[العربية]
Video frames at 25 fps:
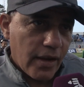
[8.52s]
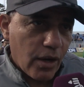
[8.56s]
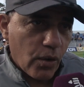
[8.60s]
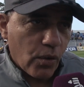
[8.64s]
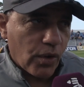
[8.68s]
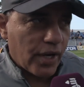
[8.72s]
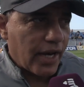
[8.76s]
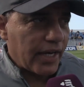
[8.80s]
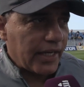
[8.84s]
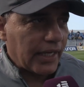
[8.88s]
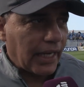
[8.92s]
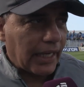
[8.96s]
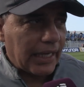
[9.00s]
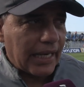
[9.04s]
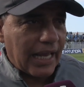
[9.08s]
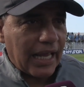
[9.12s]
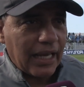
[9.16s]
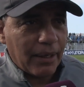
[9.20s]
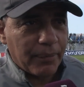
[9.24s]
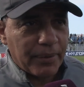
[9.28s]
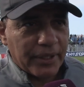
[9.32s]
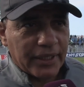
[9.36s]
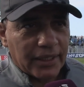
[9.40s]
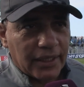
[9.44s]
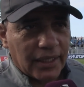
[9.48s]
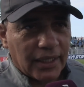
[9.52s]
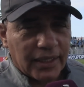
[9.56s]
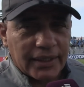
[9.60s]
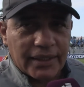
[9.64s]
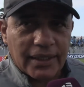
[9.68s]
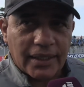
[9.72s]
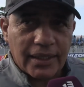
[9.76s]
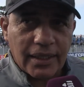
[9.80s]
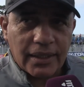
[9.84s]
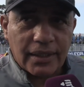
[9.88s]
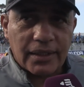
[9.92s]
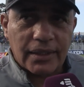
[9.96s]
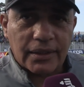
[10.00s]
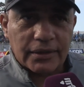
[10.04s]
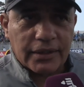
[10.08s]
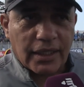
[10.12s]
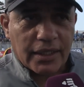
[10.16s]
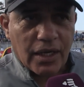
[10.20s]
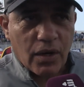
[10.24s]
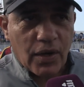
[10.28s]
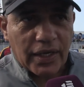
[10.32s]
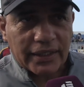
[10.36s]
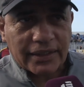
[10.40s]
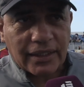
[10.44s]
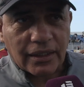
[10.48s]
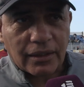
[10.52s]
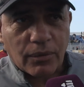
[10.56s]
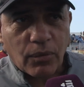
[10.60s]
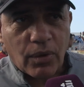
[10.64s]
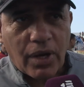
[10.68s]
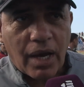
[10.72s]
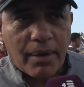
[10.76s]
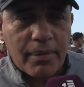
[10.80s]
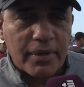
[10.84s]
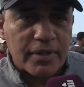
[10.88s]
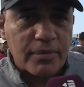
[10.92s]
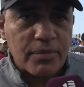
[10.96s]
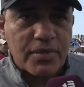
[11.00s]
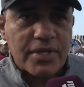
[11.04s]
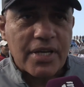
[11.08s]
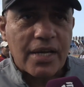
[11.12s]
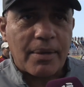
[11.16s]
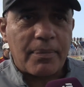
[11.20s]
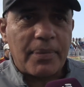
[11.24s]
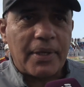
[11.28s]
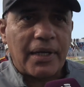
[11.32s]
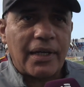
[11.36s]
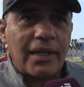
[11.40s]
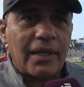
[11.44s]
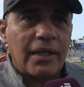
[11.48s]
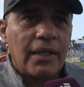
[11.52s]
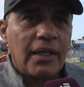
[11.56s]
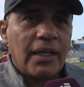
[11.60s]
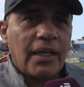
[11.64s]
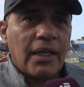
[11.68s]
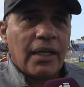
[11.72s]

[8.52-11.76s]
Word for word: اولا اللاعبين لان درنا واحد ثلاث مقابلات متتابعه